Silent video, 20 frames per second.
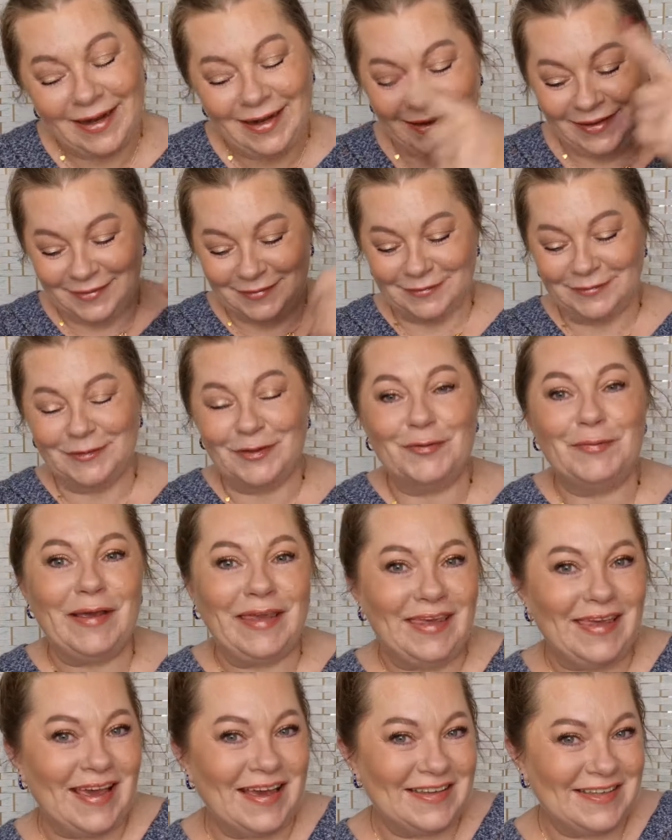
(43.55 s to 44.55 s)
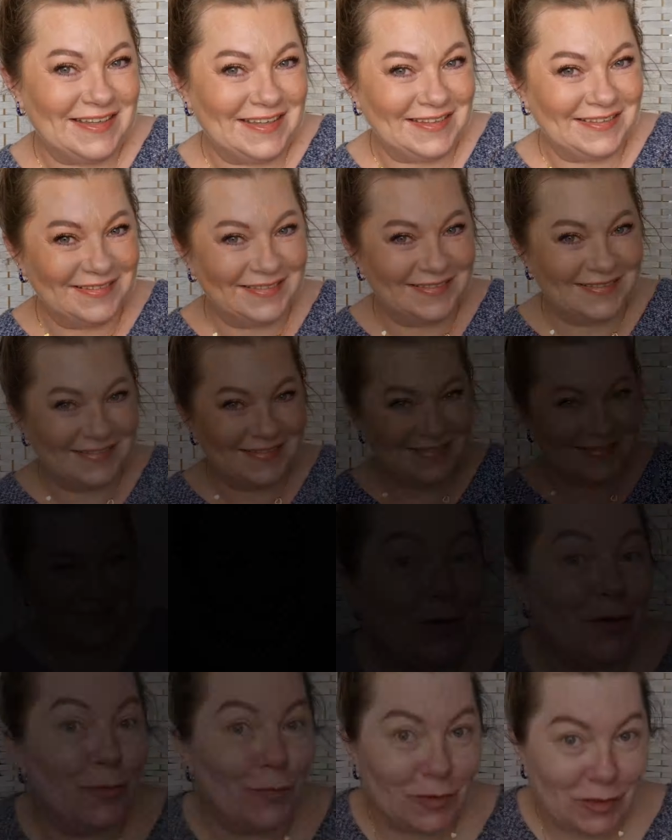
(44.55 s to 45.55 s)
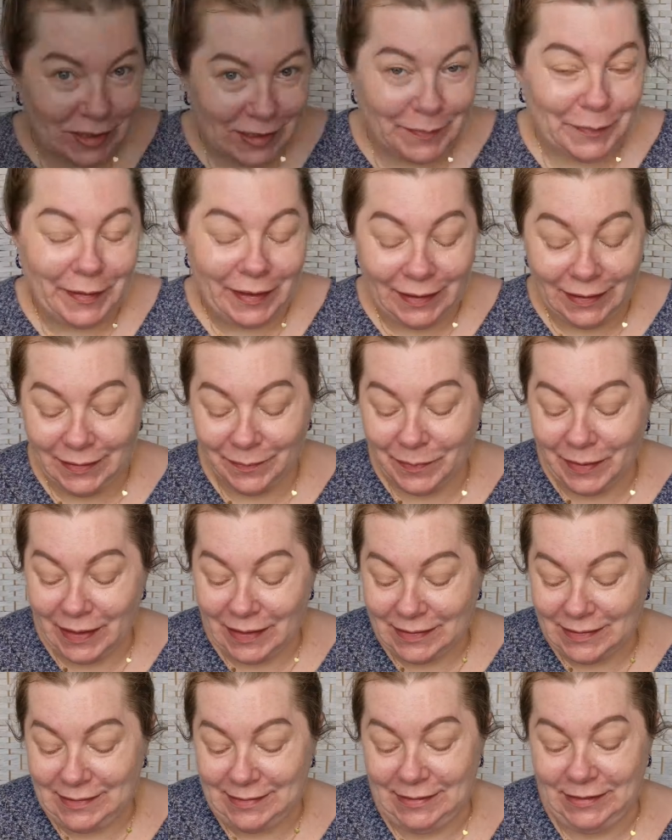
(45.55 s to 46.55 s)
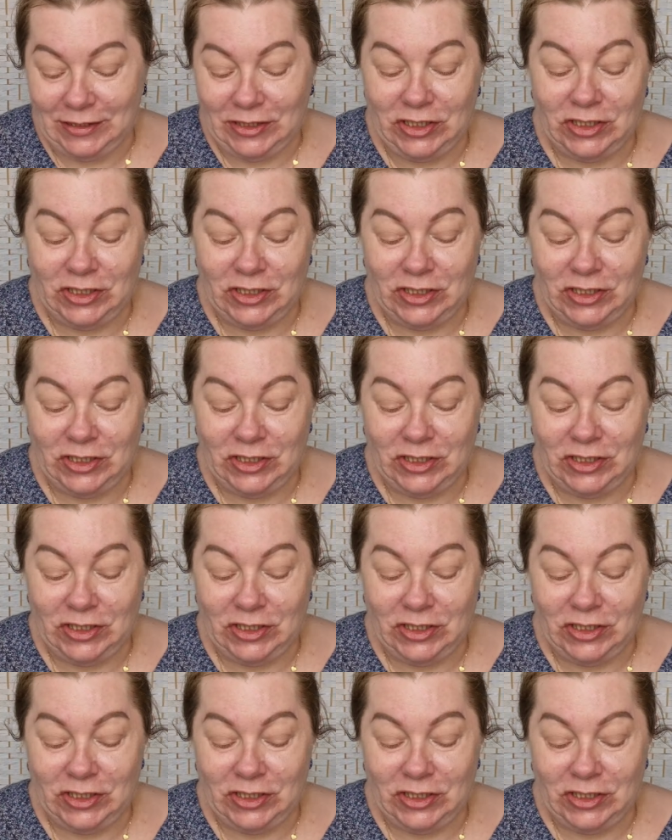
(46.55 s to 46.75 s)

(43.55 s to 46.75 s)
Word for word: Allez, au maquillage on va commencer par les bases.